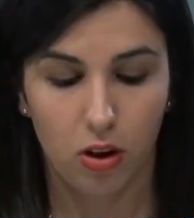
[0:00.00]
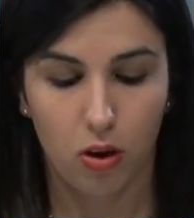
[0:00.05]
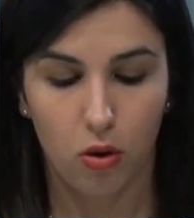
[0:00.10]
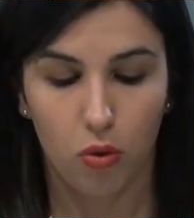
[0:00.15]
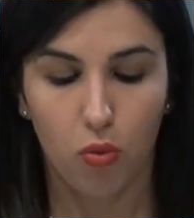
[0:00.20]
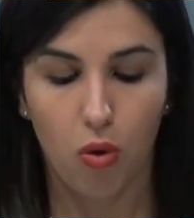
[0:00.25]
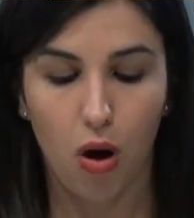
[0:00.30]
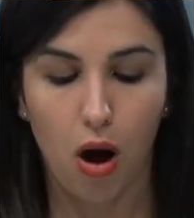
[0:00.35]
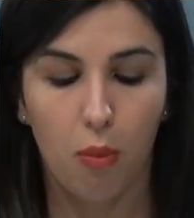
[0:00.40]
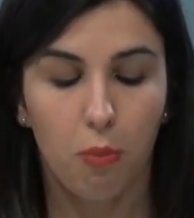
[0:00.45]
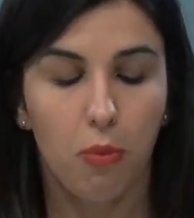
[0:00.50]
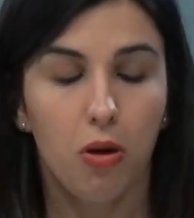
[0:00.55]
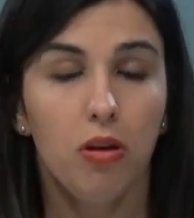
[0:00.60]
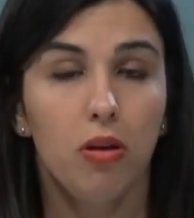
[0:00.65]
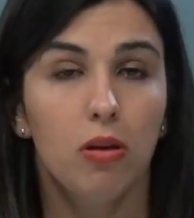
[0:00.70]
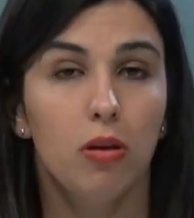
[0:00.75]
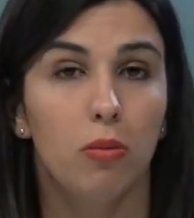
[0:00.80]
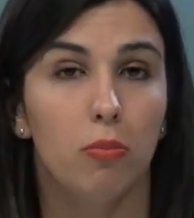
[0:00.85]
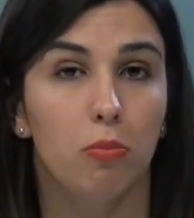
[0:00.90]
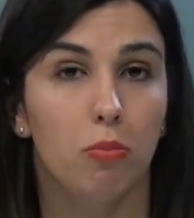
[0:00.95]

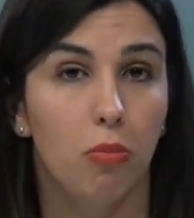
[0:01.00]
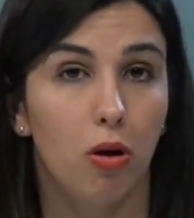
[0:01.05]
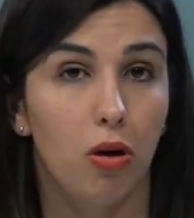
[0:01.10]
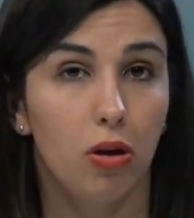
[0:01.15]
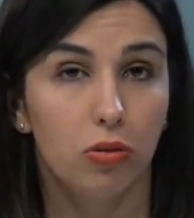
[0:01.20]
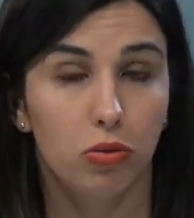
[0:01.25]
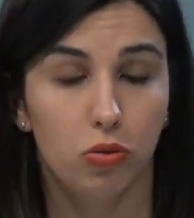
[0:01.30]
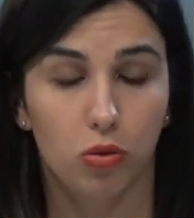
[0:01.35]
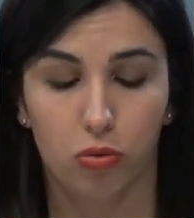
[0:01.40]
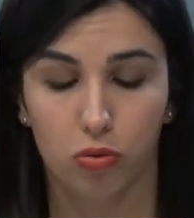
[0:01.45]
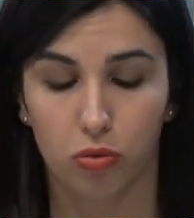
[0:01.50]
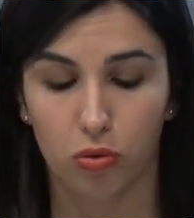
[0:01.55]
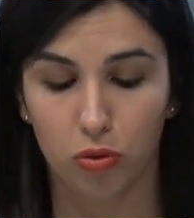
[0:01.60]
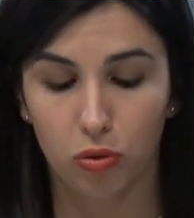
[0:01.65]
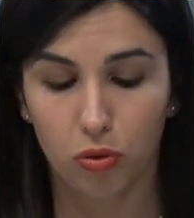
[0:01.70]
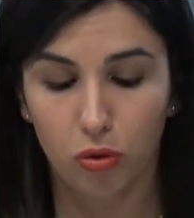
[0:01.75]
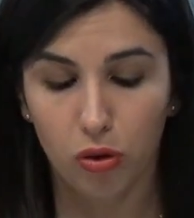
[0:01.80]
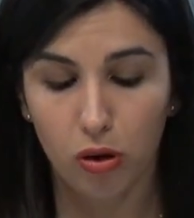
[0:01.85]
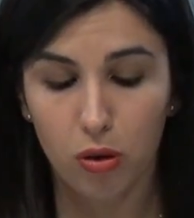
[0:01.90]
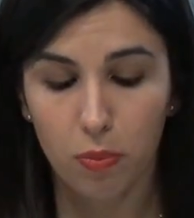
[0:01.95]
L'uomo, morto sul
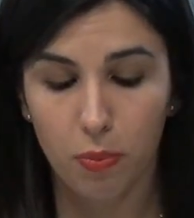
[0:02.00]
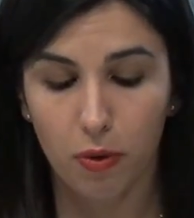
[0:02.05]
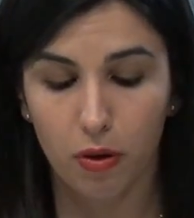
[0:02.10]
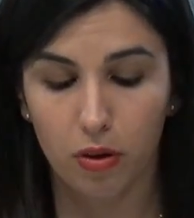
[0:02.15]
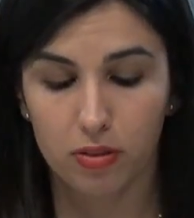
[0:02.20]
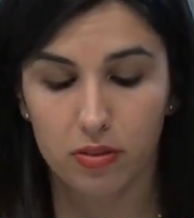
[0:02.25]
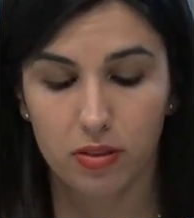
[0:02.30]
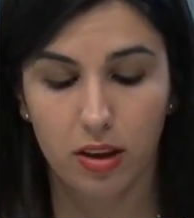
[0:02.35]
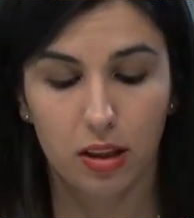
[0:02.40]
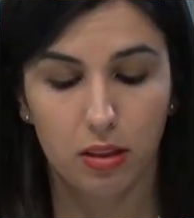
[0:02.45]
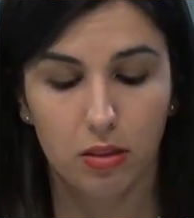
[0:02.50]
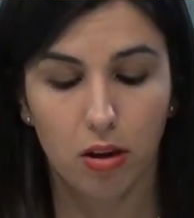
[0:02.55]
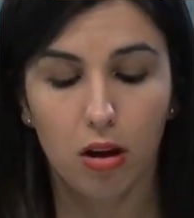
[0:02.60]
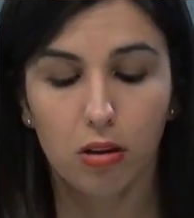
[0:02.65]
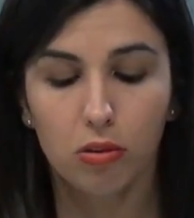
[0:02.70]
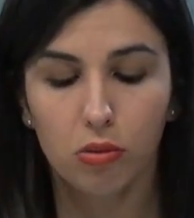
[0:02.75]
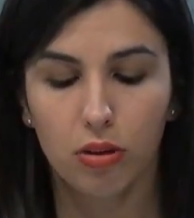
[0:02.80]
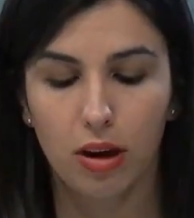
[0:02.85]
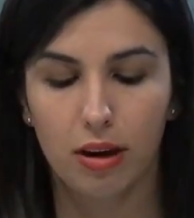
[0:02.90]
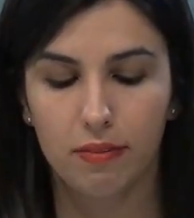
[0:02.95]
colpo, si è
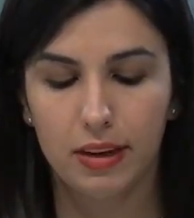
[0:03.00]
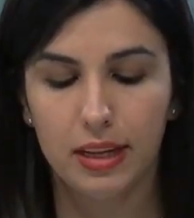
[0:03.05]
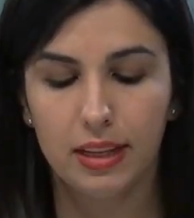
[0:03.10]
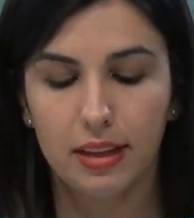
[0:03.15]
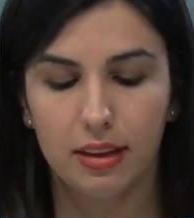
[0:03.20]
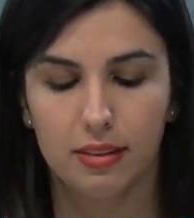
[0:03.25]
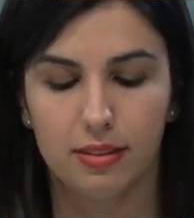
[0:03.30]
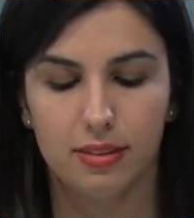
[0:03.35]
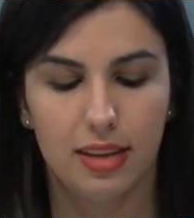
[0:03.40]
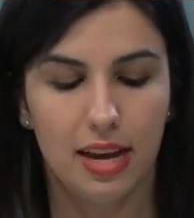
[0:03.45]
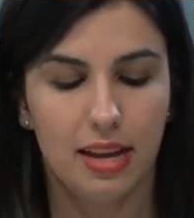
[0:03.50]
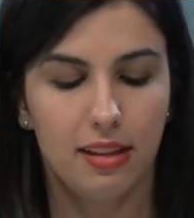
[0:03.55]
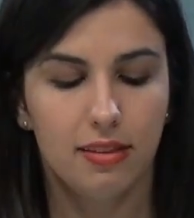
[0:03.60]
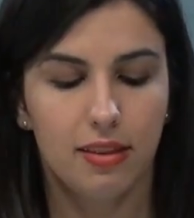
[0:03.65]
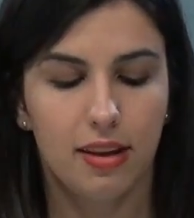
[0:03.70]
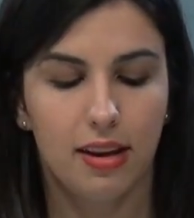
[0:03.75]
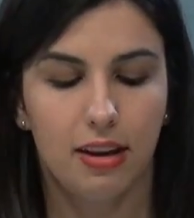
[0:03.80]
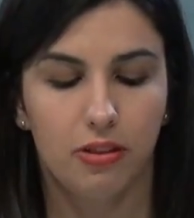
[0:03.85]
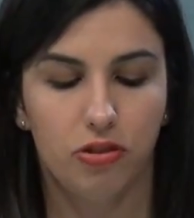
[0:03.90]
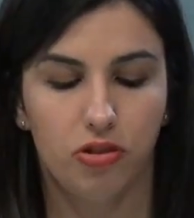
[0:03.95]
tolto la vita
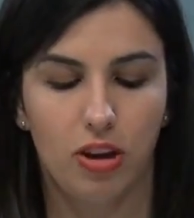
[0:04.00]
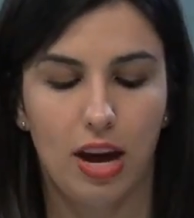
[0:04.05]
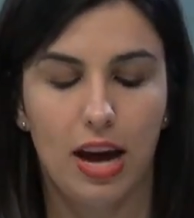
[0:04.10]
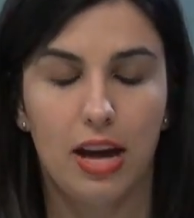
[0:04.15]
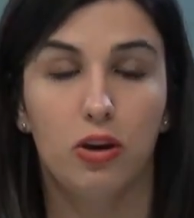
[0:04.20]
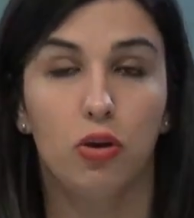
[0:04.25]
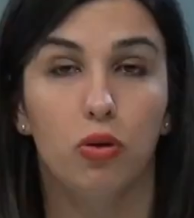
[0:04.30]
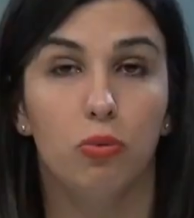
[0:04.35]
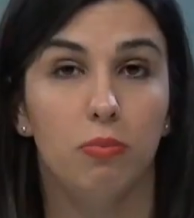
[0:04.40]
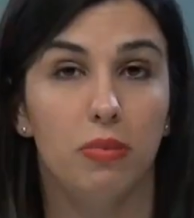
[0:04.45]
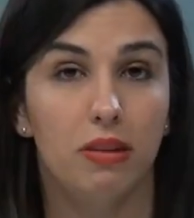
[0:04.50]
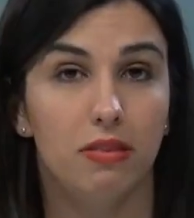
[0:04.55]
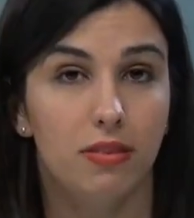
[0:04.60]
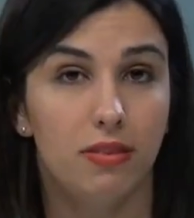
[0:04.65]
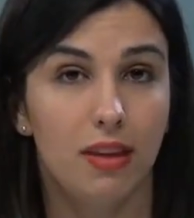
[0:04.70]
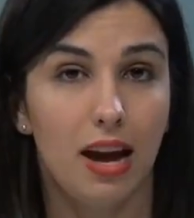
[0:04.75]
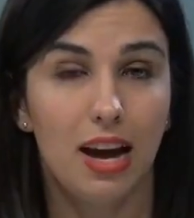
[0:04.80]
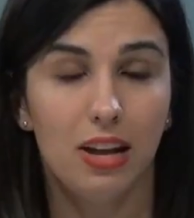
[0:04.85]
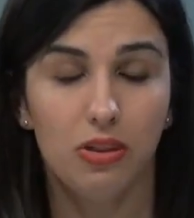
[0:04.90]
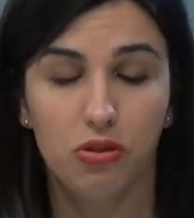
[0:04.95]
senza lasciare un
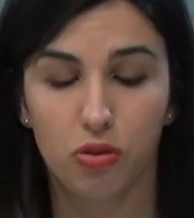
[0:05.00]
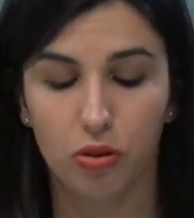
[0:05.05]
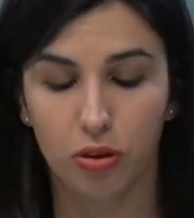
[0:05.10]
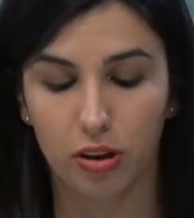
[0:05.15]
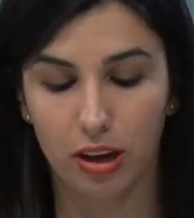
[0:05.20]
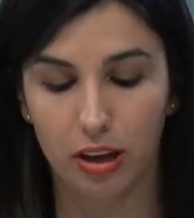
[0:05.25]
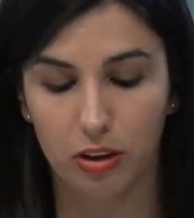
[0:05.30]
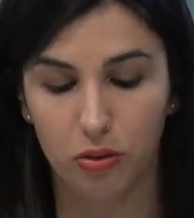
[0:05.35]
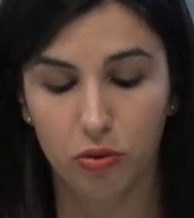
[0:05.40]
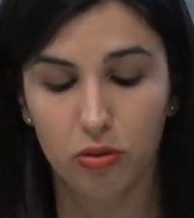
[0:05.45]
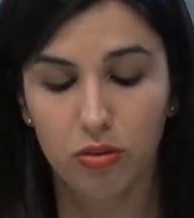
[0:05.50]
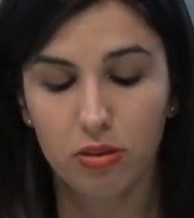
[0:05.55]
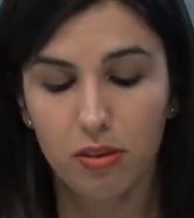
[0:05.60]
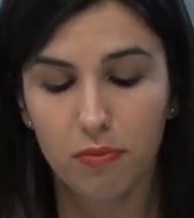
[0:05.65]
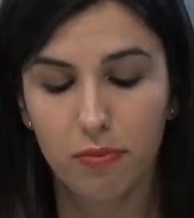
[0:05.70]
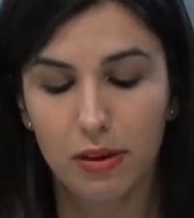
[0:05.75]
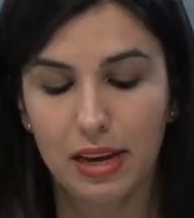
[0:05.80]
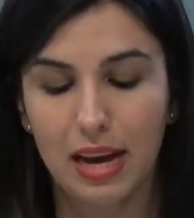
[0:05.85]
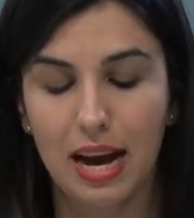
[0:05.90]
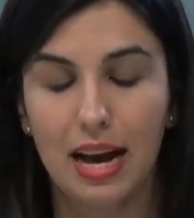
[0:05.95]
messaggio che
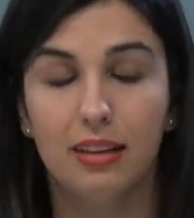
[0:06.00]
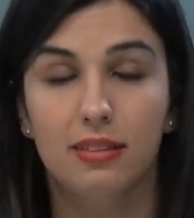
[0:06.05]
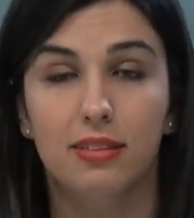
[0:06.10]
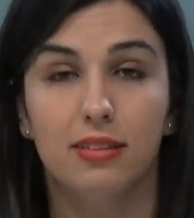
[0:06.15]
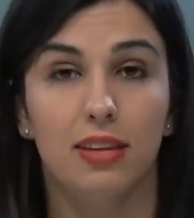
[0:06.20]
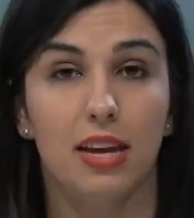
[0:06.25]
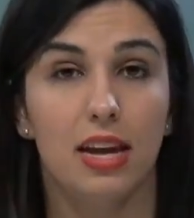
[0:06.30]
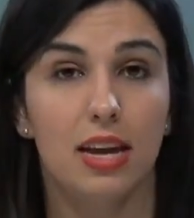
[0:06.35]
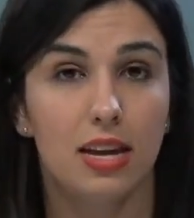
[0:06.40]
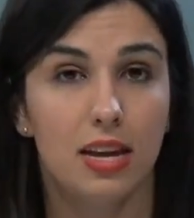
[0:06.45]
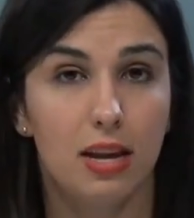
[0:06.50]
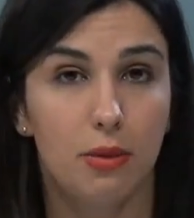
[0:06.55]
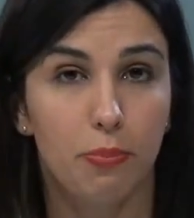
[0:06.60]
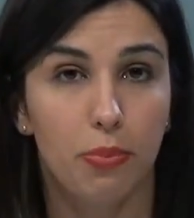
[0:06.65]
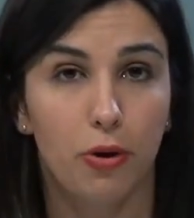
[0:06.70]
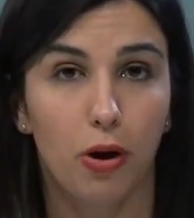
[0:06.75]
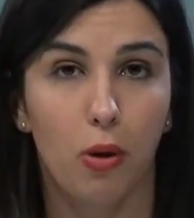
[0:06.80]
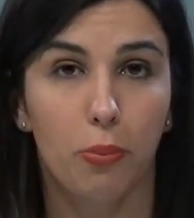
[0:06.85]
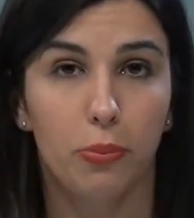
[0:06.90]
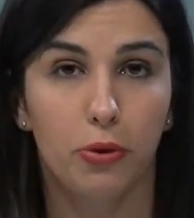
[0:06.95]
giustificasse il
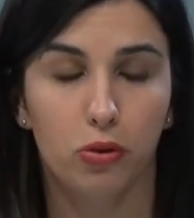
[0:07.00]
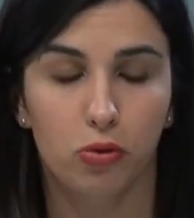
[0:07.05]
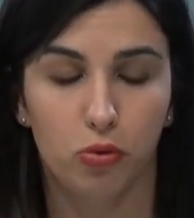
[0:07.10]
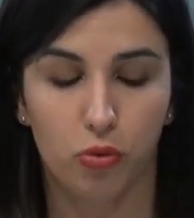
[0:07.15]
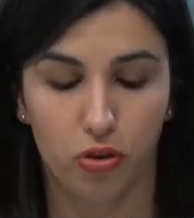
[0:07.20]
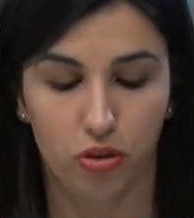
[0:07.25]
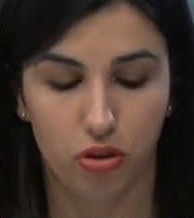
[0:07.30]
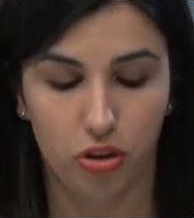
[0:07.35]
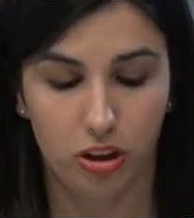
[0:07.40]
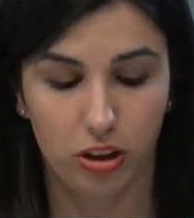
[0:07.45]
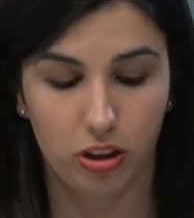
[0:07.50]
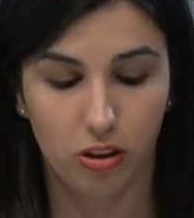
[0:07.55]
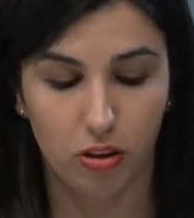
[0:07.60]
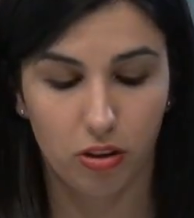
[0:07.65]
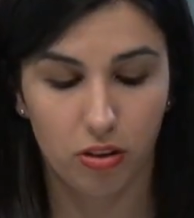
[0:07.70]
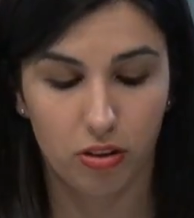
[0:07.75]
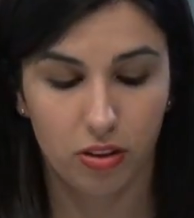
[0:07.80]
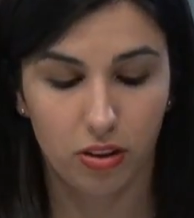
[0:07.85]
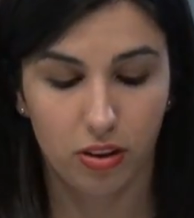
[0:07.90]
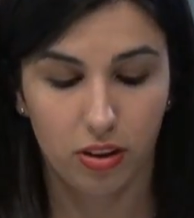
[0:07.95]
proprio suicidio.